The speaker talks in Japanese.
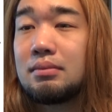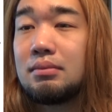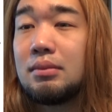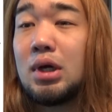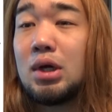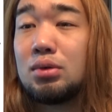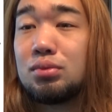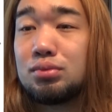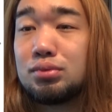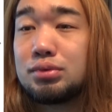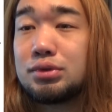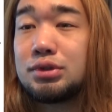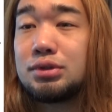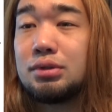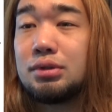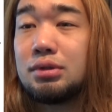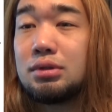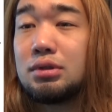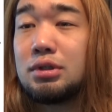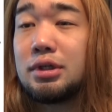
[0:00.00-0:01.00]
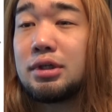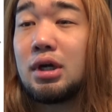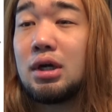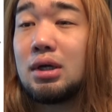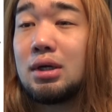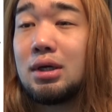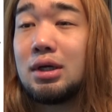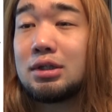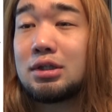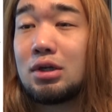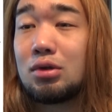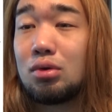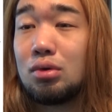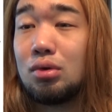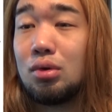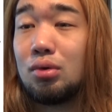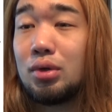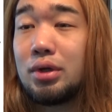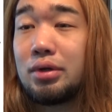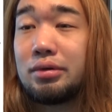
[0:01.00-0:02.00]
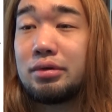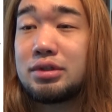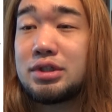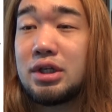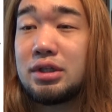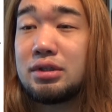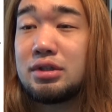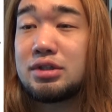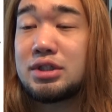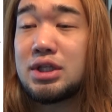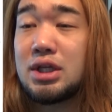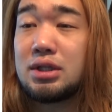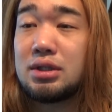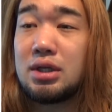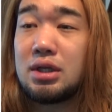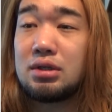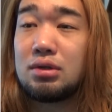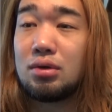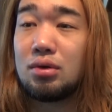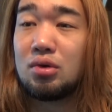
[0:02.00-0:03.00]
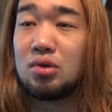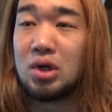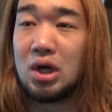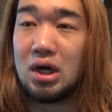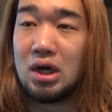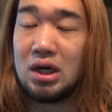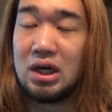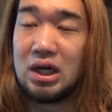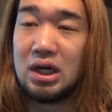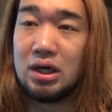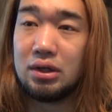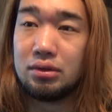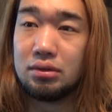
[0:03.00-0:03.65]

まあ、普通に考えたら、この俺のチャンネル宣伝よろが、